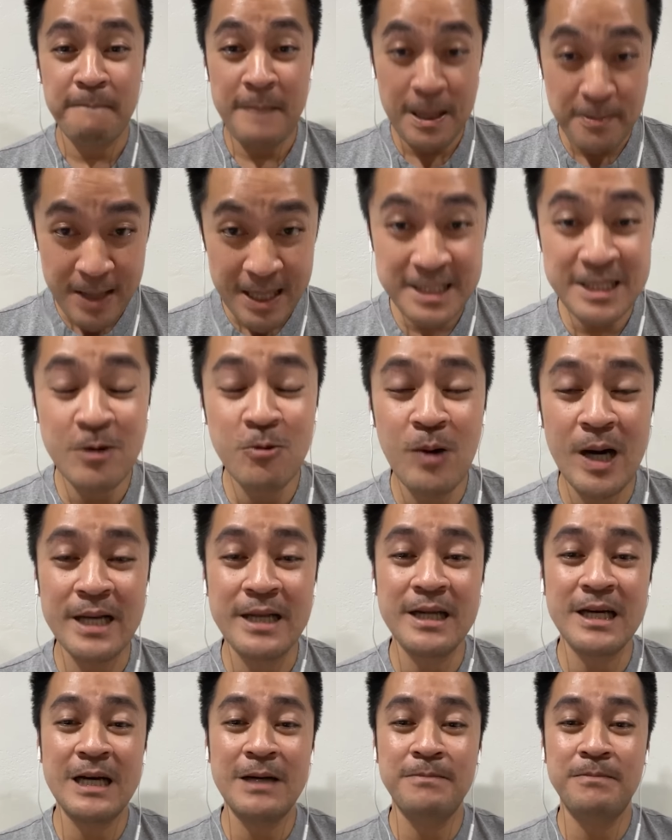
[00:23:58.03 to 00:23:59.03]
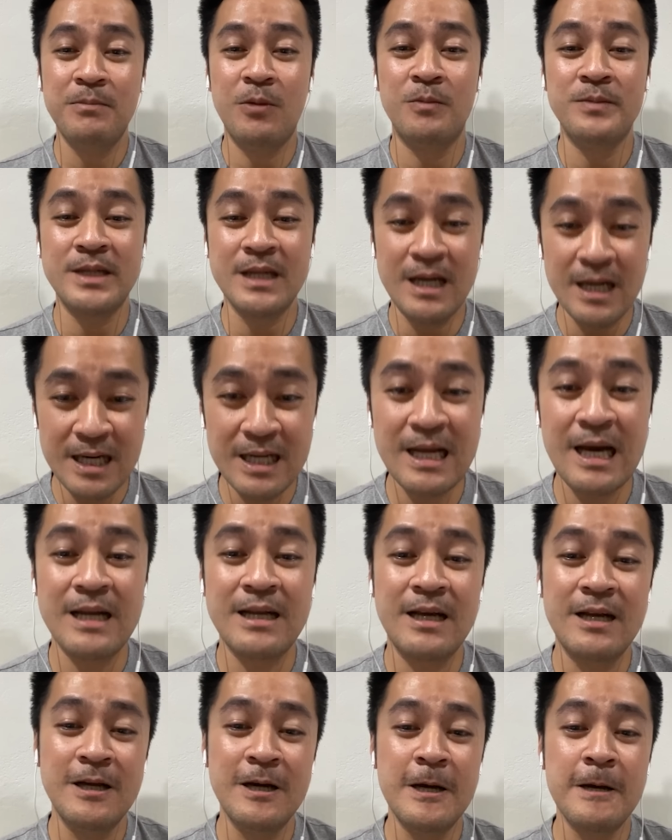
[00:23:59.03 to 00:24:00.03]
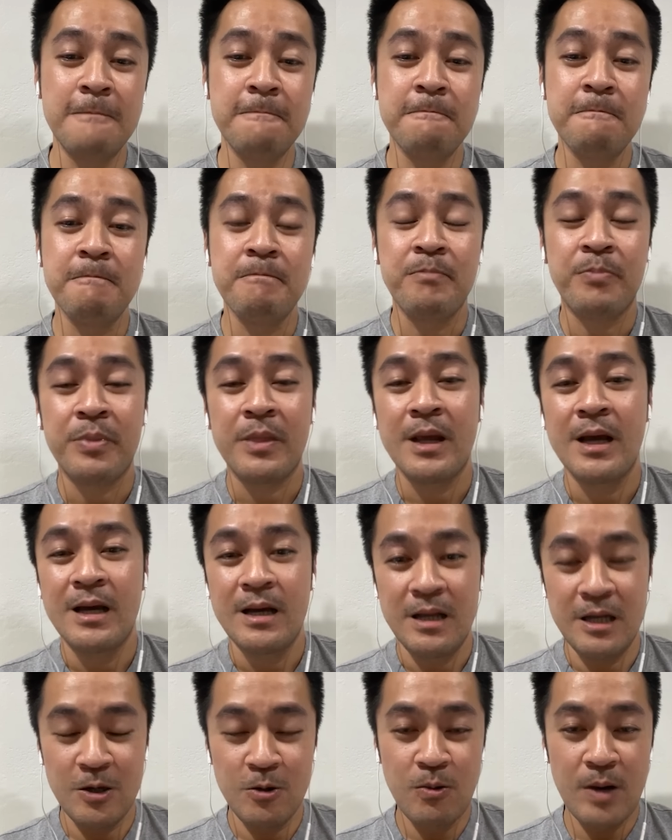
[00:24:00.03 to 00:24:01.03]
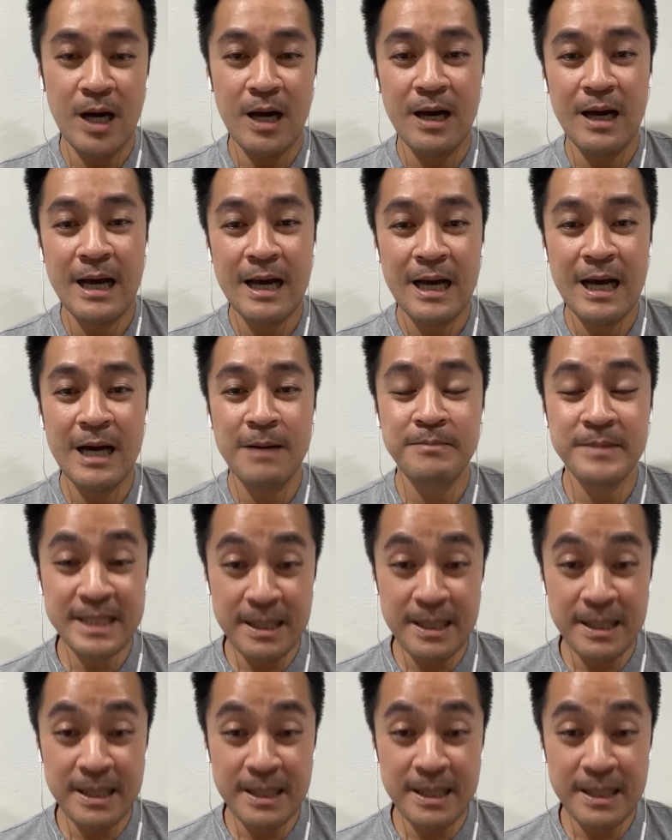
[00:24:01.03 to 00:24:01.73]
ในบางจังหวัดนะครับผมเจอขนาดนั้นเลยหรือว่าห้าม